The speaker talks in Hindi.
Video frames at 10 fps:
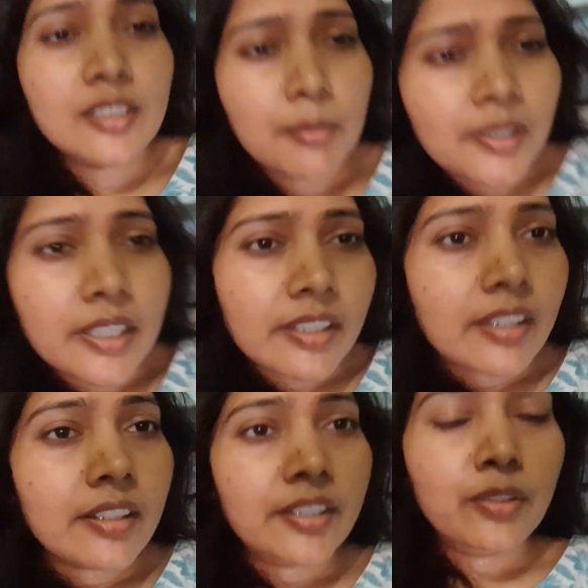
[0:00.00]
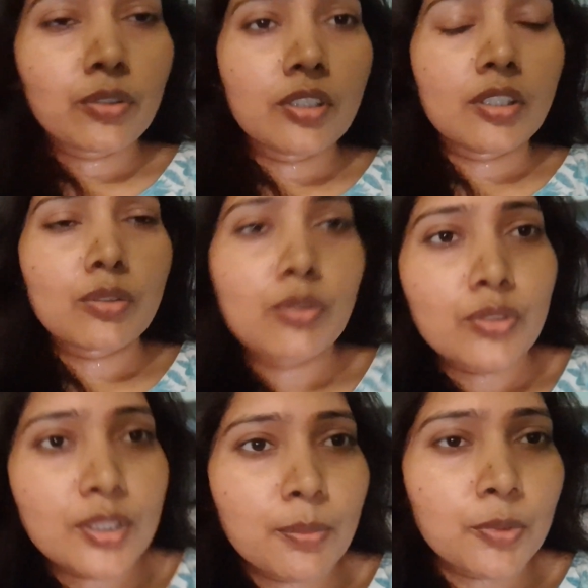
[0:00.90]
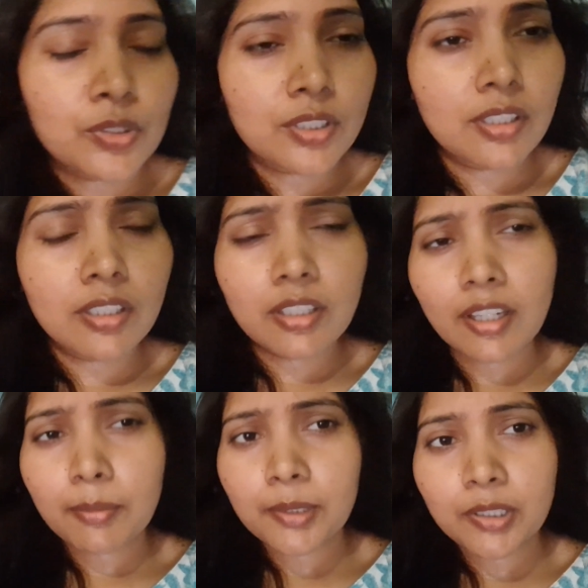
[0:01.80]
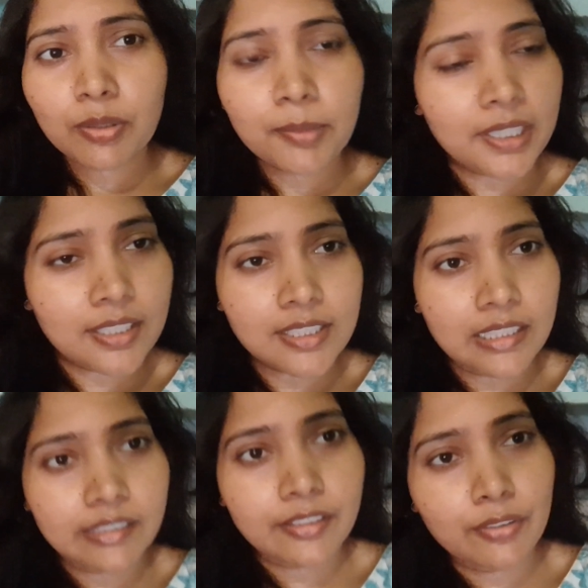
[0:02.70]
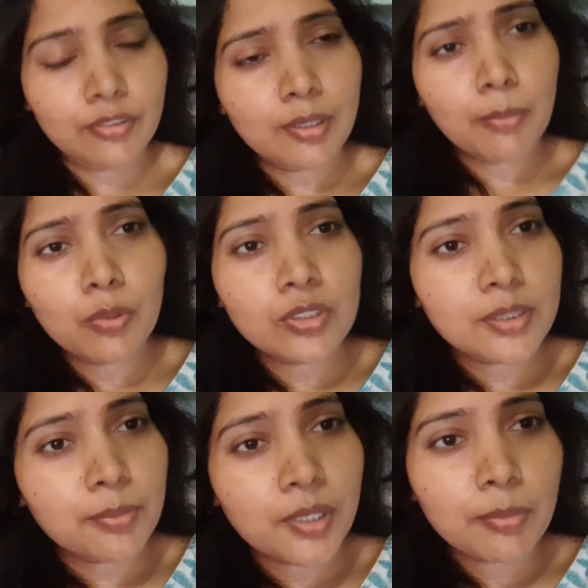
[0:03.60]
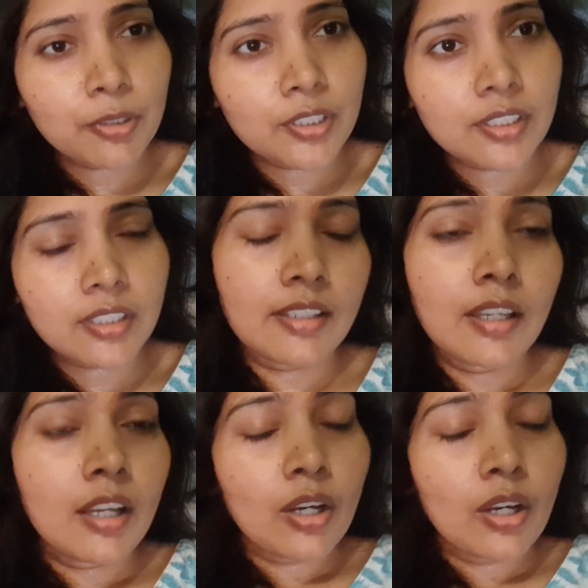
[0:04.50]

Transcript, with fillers: जब लड़कियां रेडी होती हैं तो लोगों से पूछती हैं कि यार बताओ मैं कैसी लग रही हूँ तब लोग जब ये बोल देते हैं